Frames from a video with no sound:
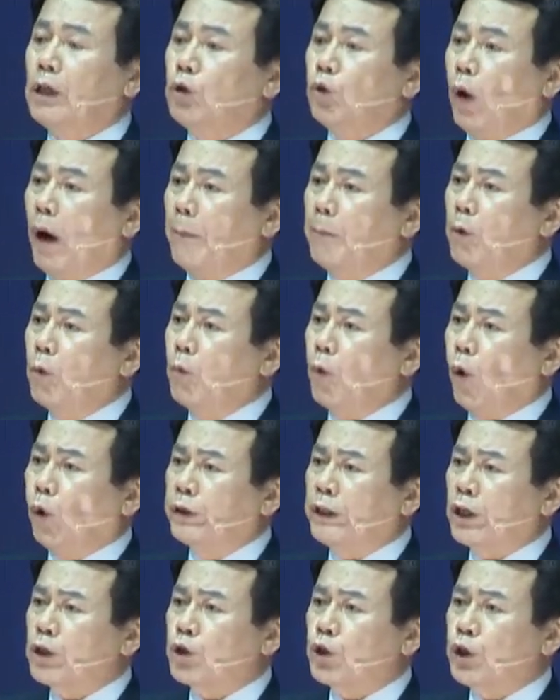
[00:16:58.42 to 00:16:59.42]
요한복음
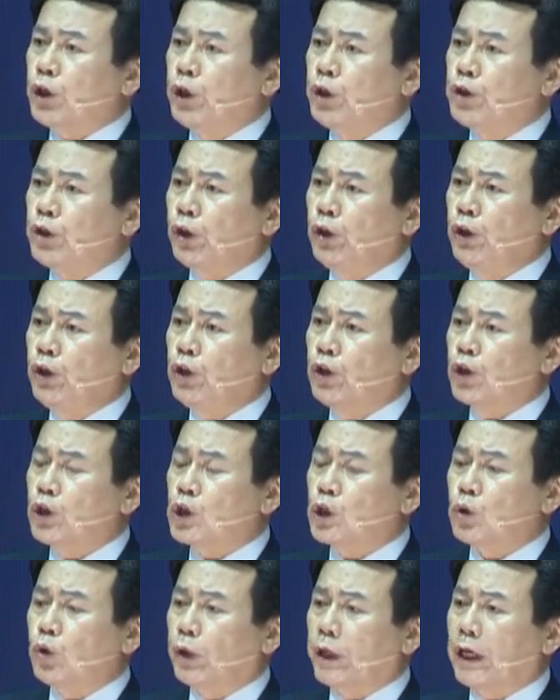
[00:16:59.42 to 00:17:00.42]
5장 7절을
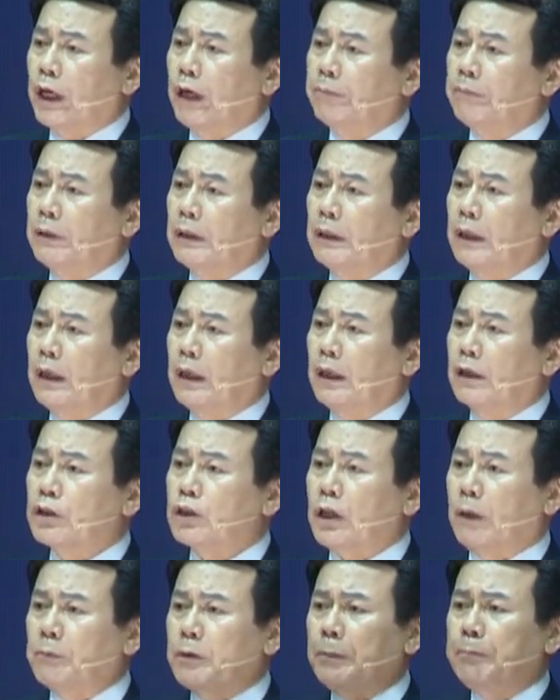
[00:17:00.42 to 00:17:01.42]
소개합니다.
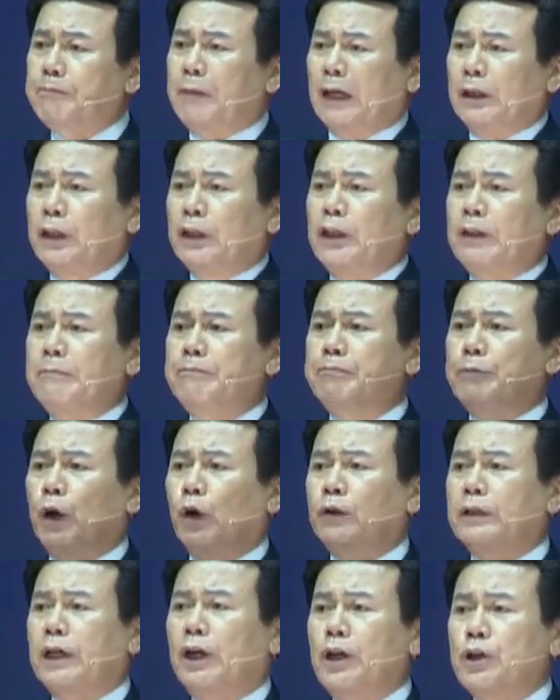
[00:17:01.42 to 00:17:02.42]
38년 된
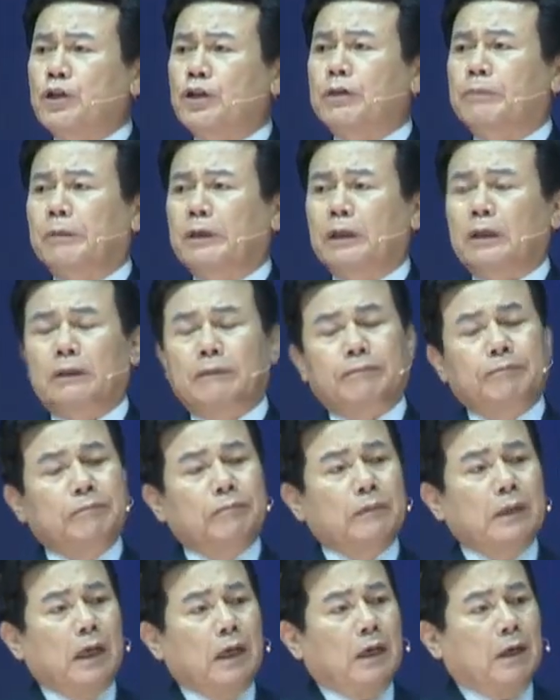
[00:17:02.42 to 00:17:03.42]
병자가 있습니다.
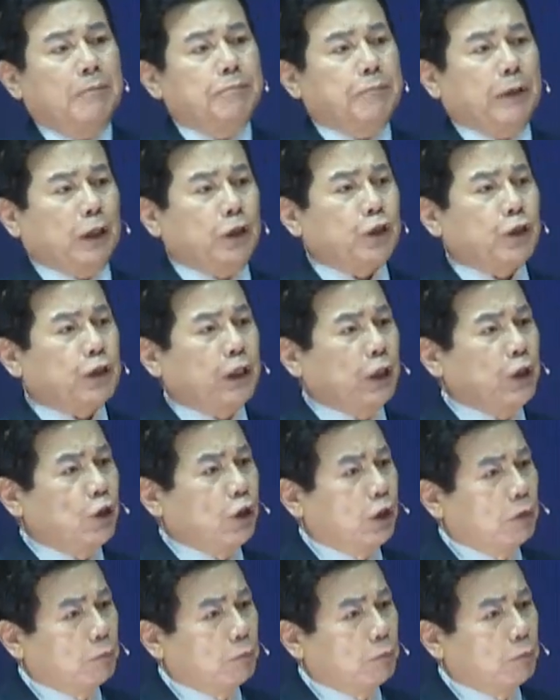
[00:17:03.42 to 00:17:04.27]
베데사다